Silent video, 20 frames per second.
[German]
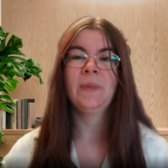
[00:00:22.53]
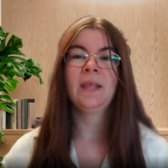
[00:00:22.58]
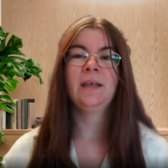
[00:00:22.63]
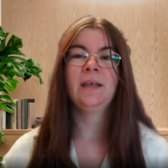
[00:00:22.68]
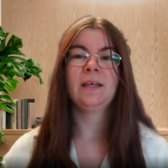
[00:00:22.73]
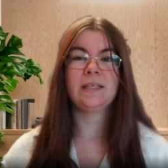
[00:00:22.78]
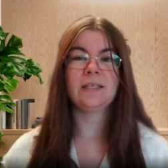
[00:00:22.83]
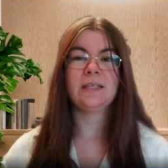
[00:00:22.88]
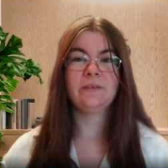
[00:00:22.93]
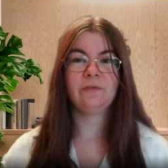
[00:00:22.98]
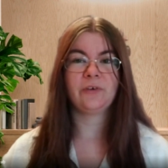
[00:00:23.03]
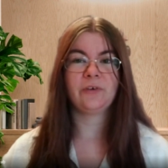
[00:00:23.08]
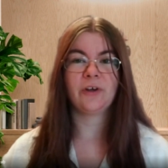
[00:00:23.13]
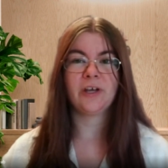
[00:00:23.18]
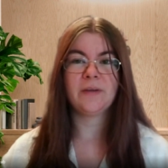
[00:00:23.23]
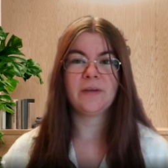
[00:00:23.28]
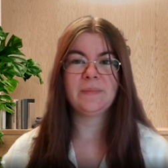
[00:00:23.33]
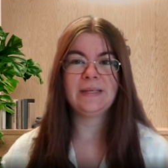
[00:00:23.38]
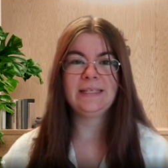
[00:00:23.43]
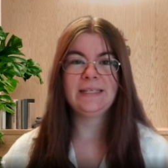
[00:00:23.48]
Ich
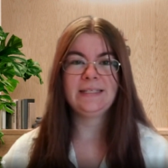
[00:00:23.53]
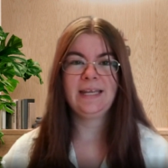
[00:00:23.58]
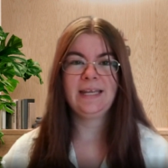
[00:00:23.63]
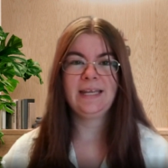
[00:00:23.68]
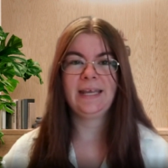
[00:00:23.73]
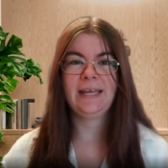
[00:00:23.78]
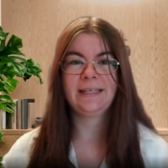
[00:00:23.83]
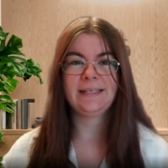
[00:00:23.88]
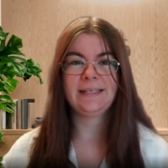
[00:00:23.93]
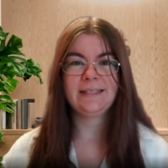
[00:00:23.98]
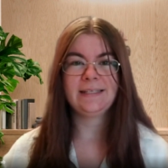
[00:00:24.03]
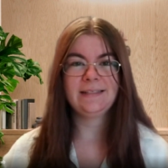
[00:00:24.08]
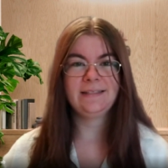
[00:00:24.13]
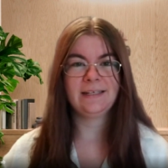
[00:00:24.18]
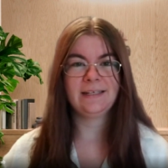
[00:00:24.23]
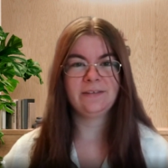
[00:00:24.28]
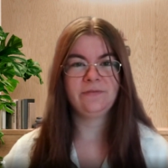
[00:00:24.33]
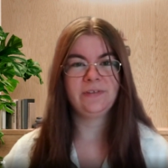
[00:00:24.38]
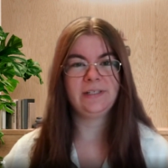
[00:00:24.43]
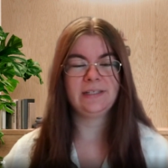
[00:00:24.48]
freue mich, Herrn
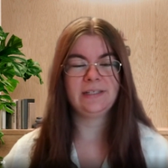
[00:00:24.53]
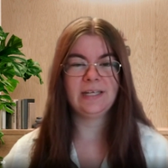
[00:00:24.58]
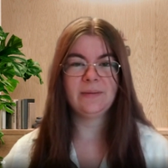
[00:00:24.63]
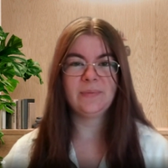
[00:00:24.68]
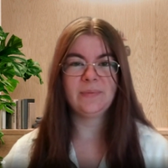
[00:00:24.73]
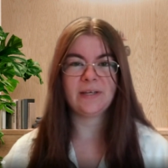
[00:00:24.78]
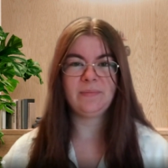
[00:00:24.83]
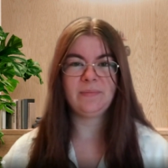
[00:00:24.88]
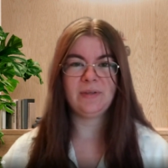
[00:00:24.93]
Christian Völter bei mir